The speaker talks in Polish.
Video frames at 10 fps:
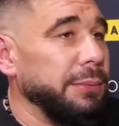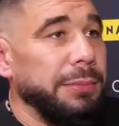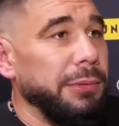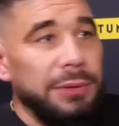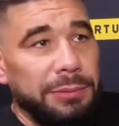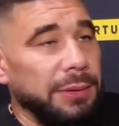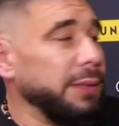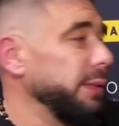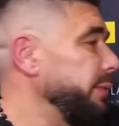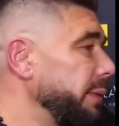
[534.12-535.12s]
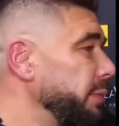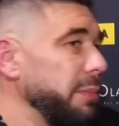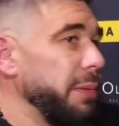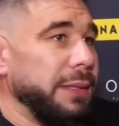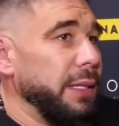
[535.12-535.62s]
przeprosić na przykład tej swojej
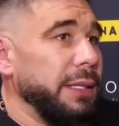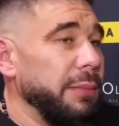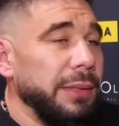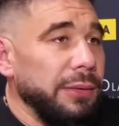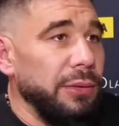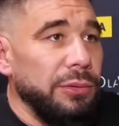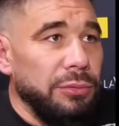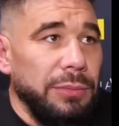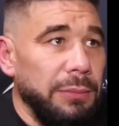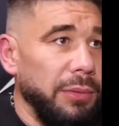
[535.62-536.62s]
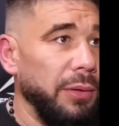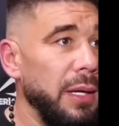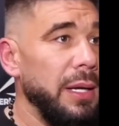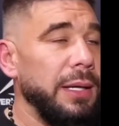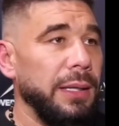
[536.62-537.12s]
byłej partnerki, bo ja tego nie rozumiem, bo
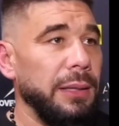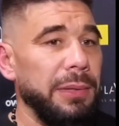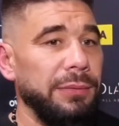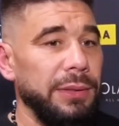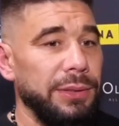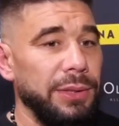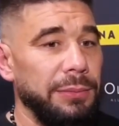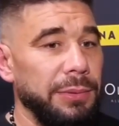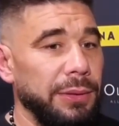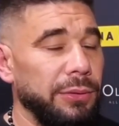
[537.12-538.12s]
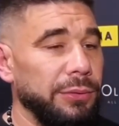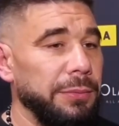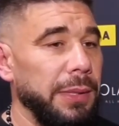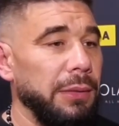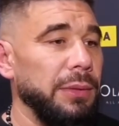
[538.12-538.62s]
ja naprawdę, jeżeli by ktoś
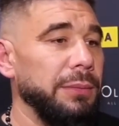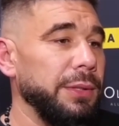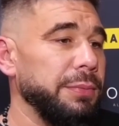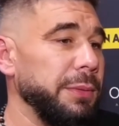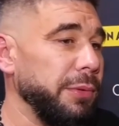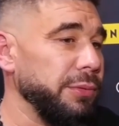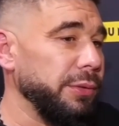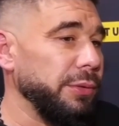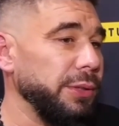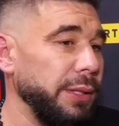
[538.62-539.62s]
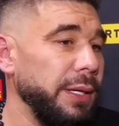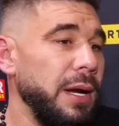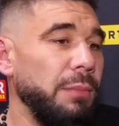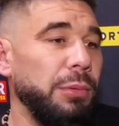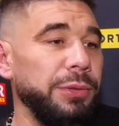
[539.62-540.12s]
wymagał ode mnie tych przeprosin, ktoś je
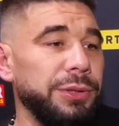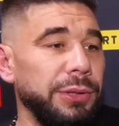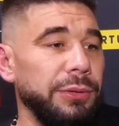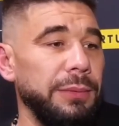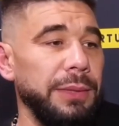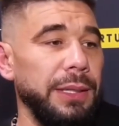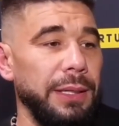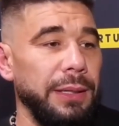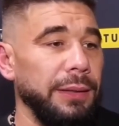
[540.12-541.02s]
publicznie ode mnie